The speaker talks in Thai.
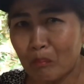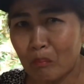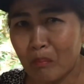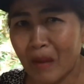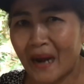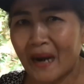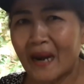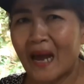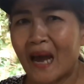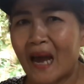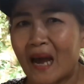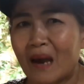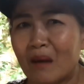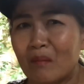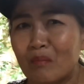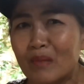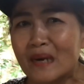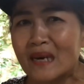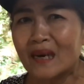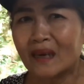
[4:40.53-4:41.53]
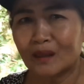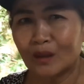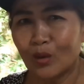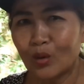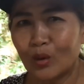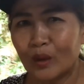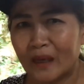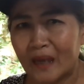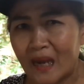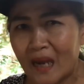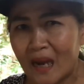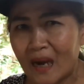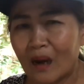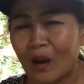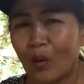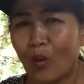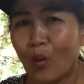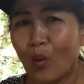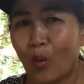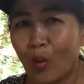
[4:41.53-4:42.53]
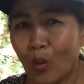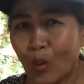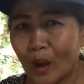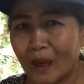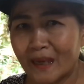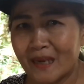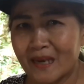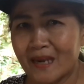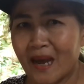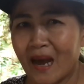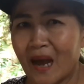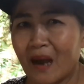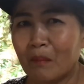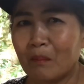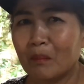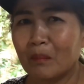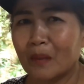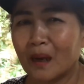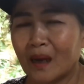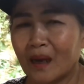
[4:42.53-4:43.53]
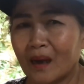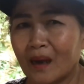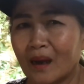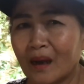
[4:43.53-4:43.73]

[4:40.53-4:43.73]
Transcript: ปัญหาเบื้องต้นที่เราควรจะทำค่ะ